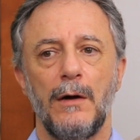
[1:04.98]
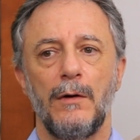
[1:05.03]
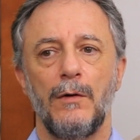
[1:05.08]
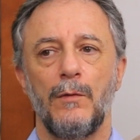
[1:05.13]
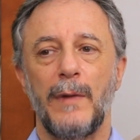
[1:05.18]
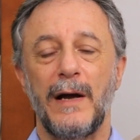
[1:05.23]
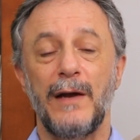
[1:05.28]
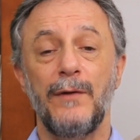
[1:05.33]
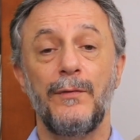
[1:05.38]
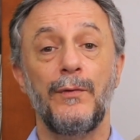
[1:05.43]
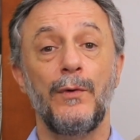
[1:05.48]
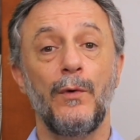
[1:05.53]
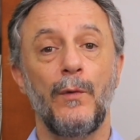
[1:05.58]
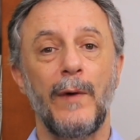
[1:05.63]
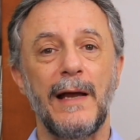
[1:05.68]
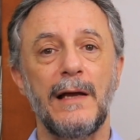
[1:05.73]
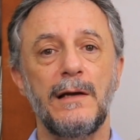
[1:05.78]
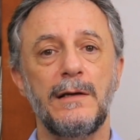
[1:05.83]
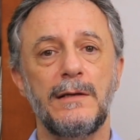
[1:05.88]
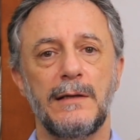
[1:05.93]
uma
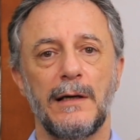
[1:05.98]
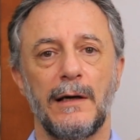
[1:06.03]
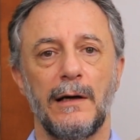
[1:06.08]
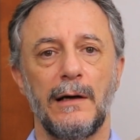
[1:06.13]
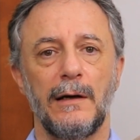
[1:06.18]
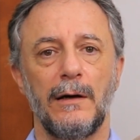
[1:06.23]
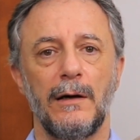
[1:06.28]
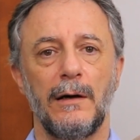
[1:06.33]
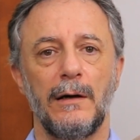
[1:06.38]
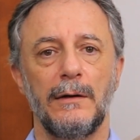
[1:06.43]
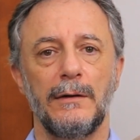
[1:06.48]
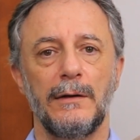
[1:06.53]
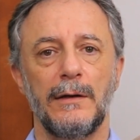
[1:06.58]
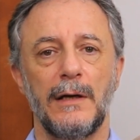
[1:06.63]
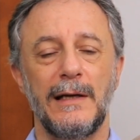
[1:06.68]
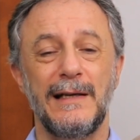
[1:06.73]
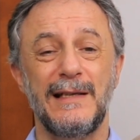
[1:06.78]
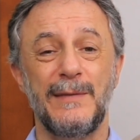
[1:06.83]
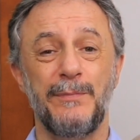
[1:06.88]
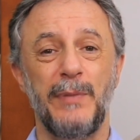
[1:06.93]
influência
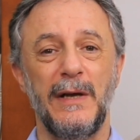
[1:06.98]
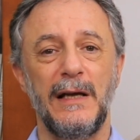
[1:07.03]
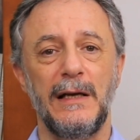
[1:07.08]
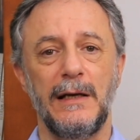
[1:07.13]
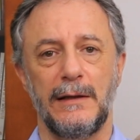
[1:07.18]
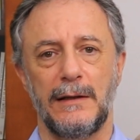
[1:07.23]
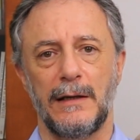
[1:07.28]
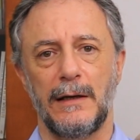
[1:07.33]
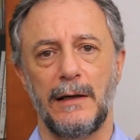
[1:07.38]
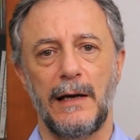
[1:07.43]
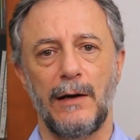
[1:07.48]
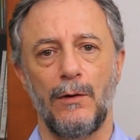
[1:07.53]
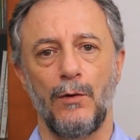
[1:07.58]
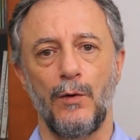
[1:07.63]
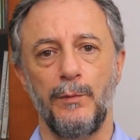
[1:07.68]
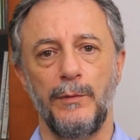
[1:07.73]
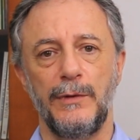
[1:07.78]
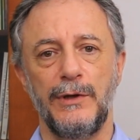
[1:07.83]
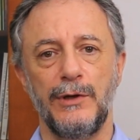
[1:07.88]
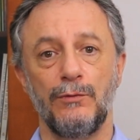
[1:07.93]
espírita, né,
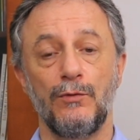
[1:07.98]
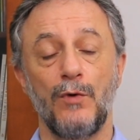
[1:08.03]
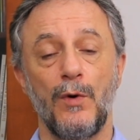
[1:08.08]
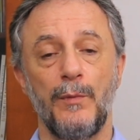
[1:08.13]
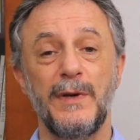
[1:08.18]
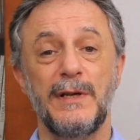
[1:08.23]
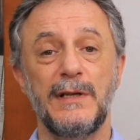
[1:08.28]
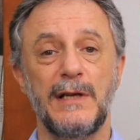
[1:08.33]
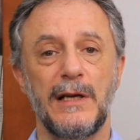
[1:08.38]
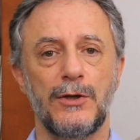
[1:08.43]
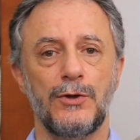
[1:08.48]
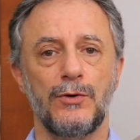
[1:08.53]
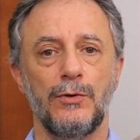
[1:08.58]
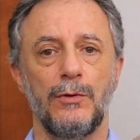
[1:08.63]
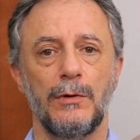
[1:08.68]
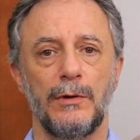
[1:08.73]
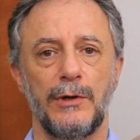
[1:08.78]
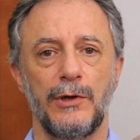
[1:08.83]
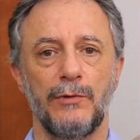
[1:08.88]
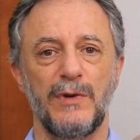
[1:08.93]
de um
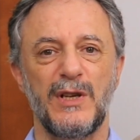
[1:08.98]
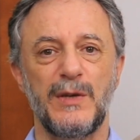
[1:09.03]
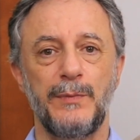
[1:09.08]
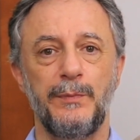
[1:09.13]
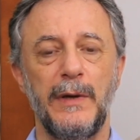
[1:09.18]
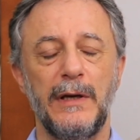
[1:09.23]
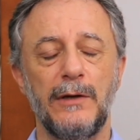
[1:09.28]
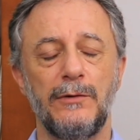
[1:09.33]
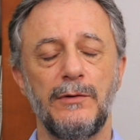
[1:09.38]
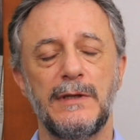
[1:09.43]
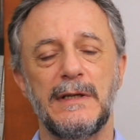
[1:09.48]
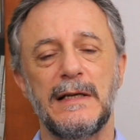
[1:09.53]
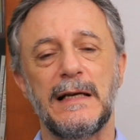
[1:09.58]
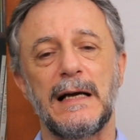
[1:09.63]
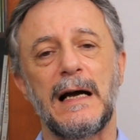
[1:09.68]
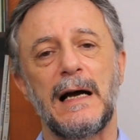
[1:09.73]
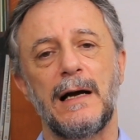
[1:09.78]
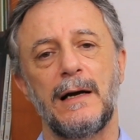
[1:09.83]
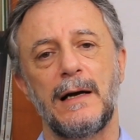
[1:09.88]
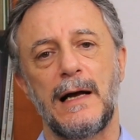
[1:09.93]
obsessor, de um espírito
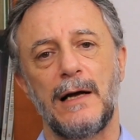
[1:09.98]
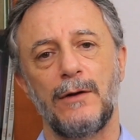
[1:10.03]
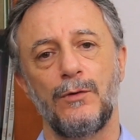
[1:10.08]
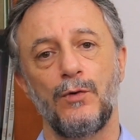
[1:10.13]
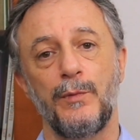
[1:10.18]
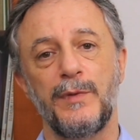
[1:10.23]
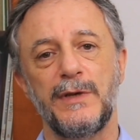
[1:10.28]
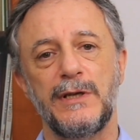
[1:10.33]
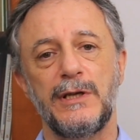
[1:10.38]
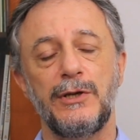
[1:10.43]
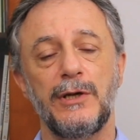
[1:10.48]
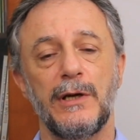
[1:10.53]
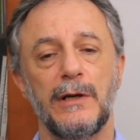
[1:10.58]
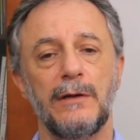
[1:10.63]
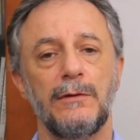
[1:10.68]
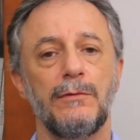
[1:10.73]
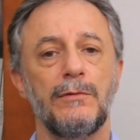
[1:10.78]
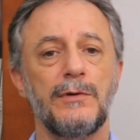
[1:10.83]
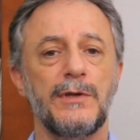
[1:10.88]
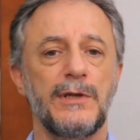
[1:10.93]
desencarnado
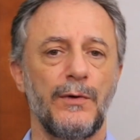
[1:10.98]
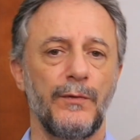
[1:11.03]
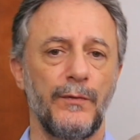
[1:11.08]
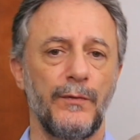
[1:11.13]
obsidiando o seu